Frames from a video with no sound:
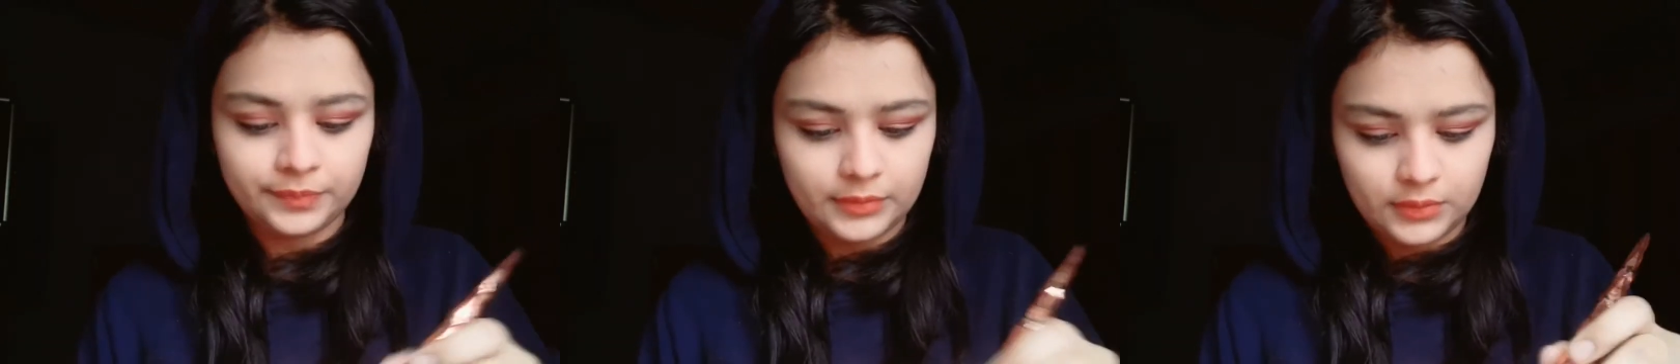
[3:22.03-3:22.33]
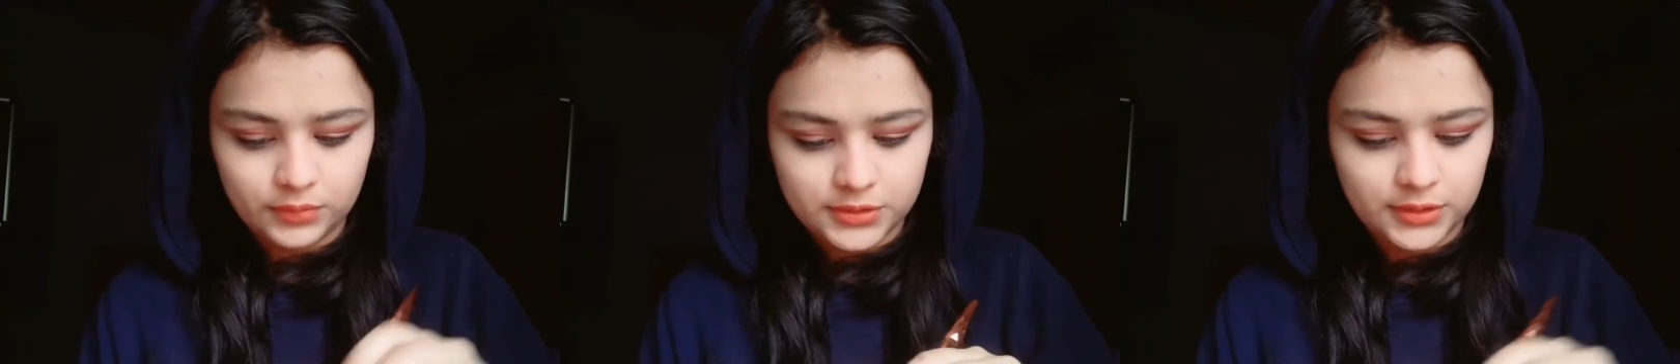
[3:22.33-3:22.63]
और
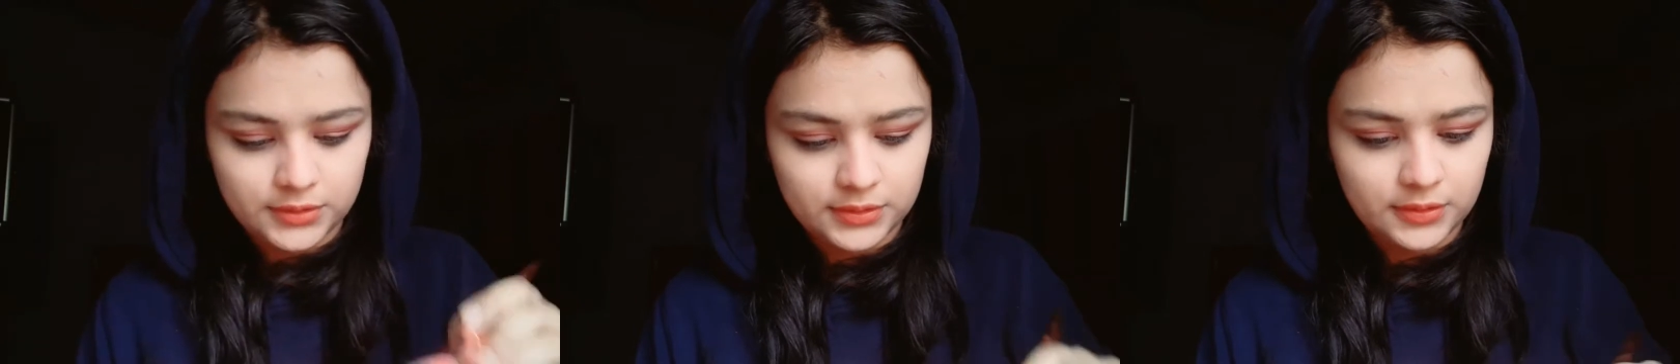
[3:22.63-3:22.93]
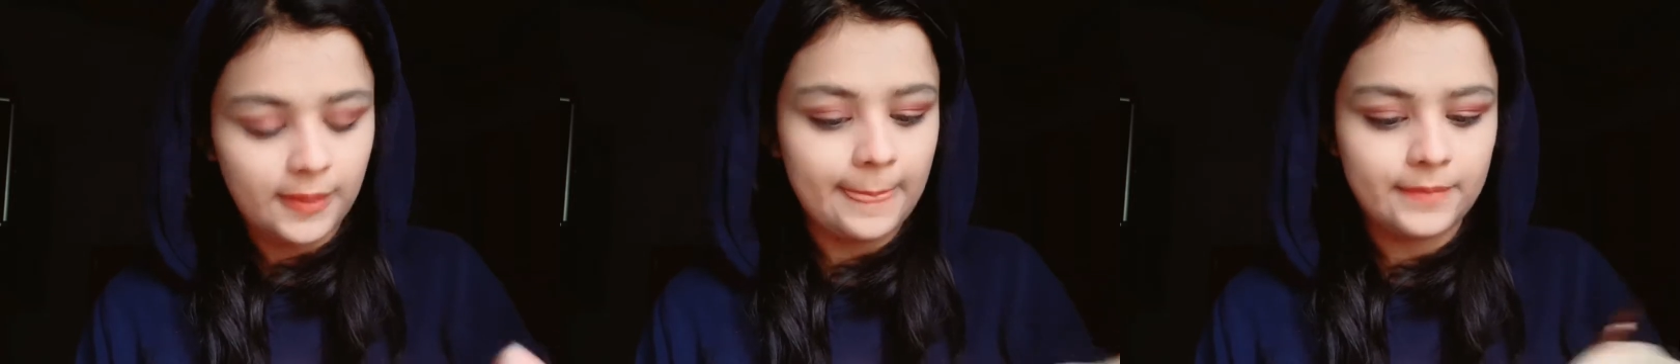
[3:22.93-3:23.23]
शार्प दिखेंगे
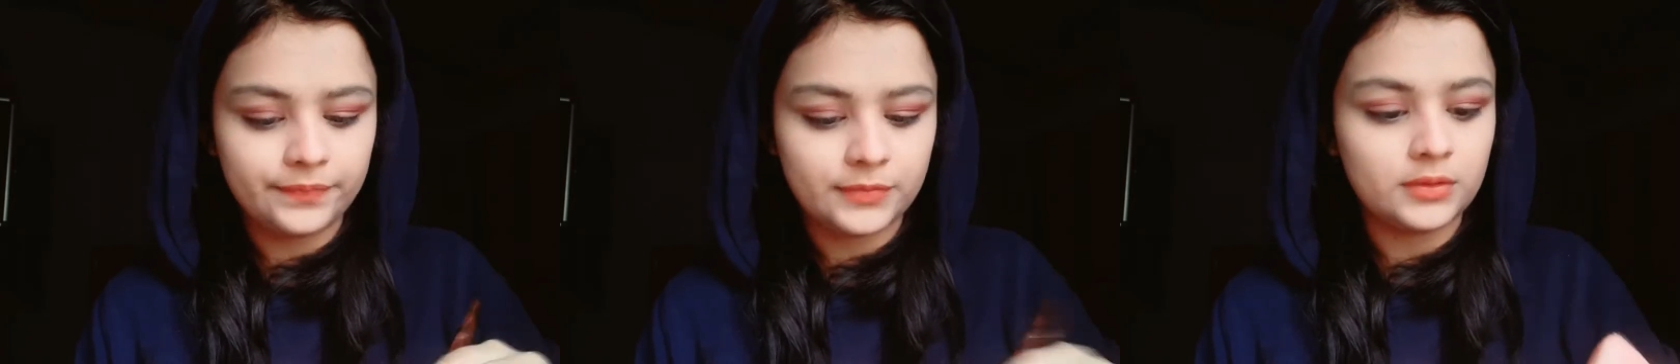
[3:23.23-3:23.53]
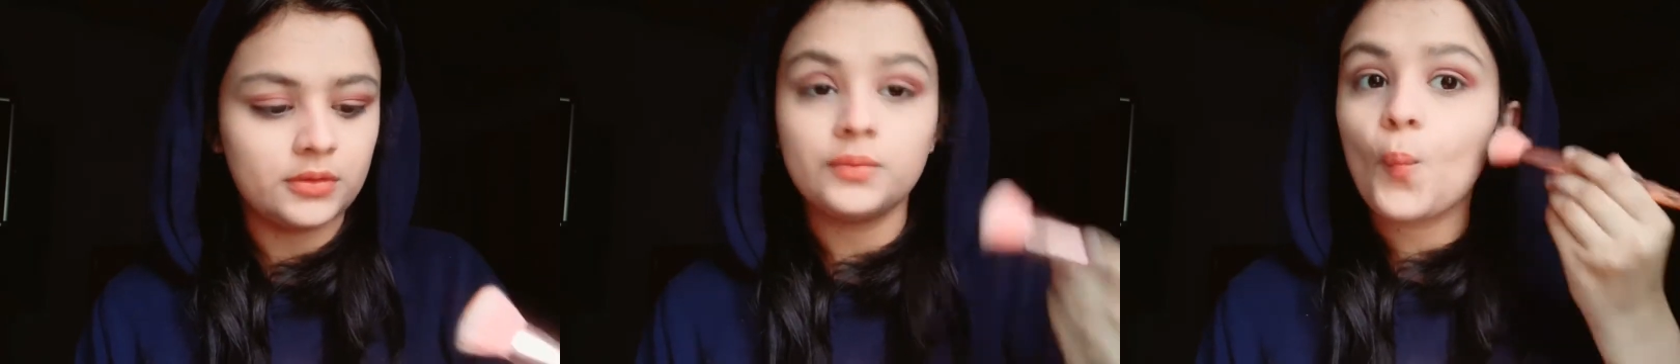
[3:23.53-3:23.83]

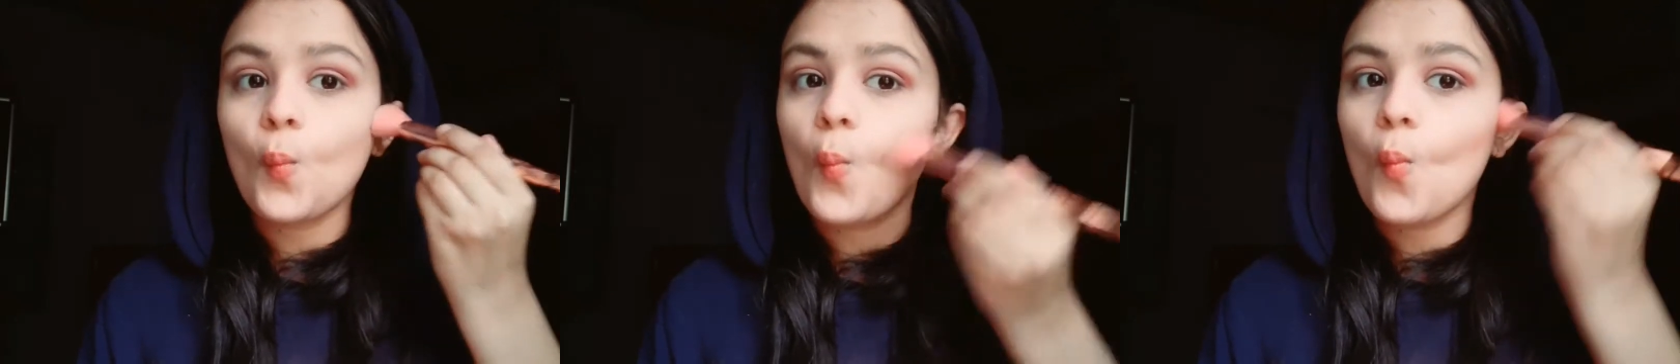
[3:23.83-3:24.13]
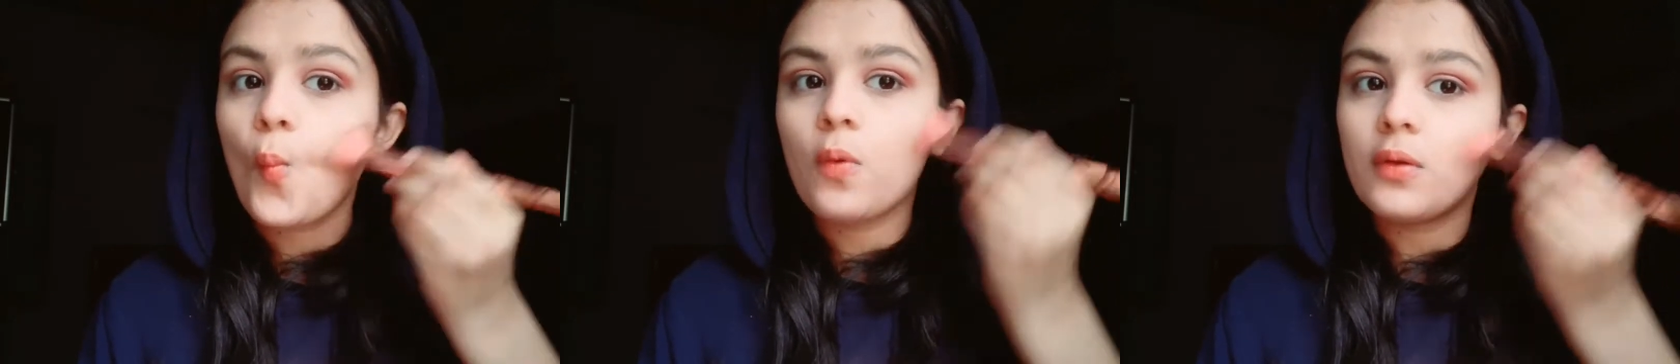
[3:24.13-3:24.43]
सो मैं ऐसे अच्छे
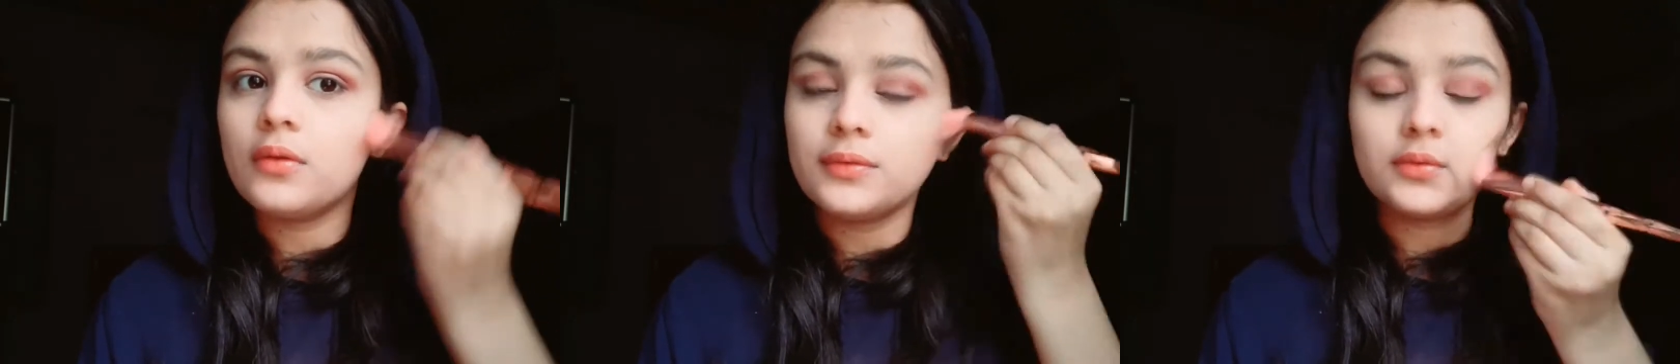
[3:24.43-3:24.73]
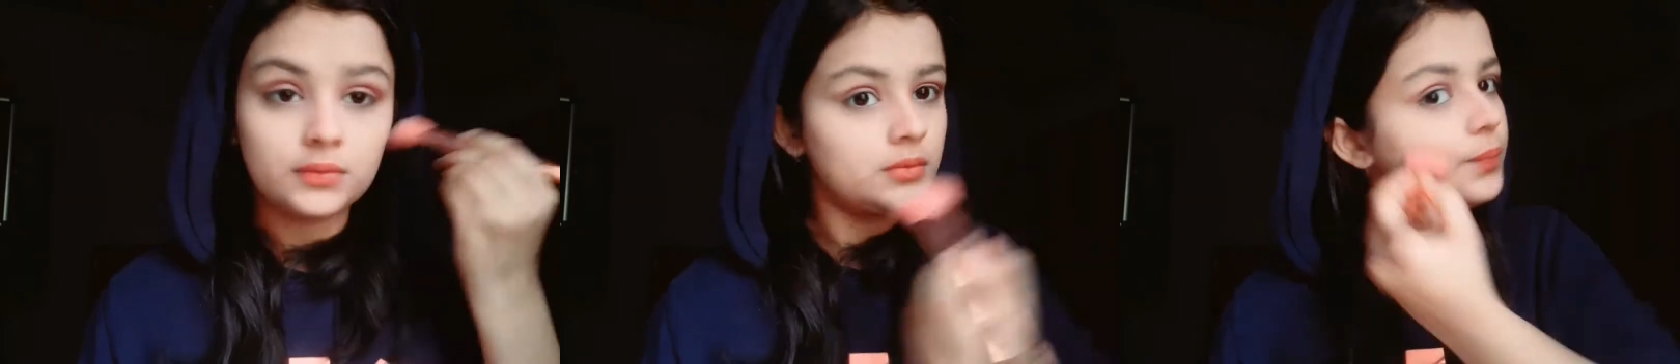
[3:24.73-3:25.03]
से लगा
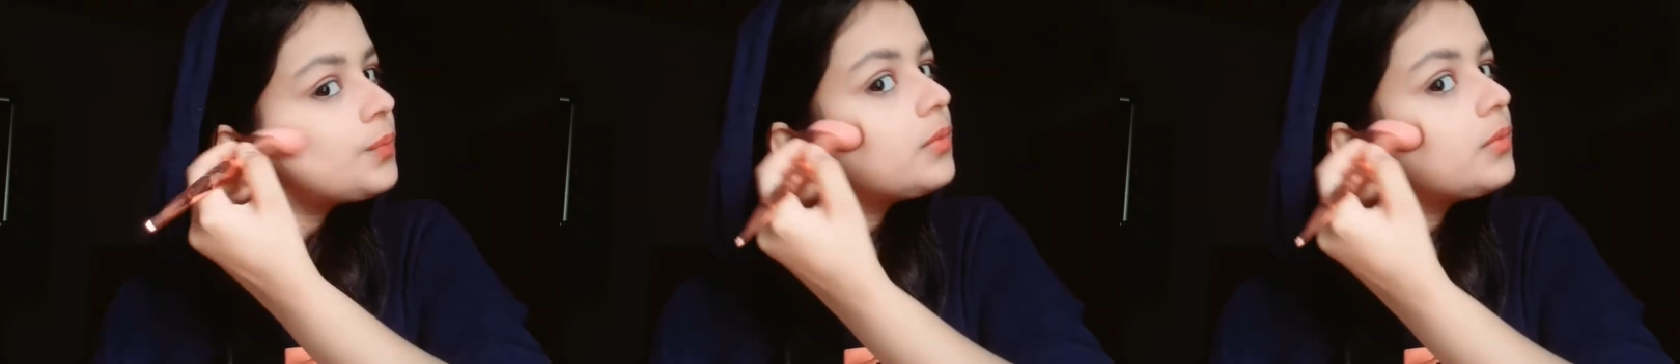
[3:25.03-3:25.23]
लूँगी